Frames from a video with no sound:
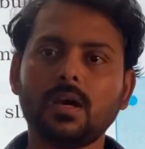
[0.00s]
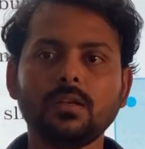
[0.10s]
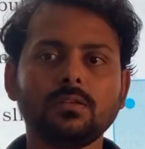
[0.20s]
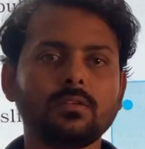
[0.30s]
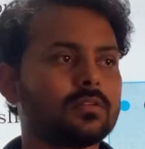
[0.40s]

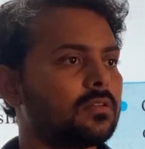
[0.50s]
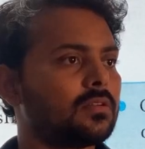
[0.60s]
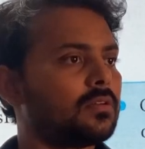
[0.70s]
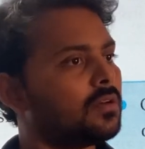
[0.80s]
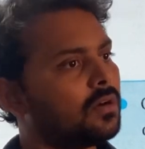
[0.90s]
डन
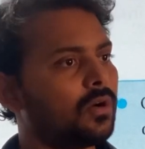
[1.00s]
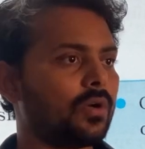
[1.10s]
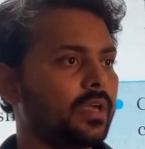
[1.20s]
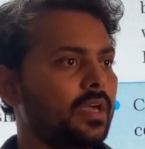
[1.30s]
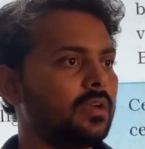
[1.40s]

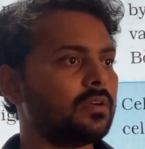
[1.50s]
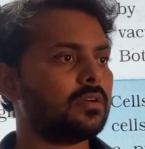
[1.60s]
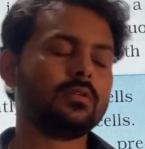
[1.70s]
ओके okay?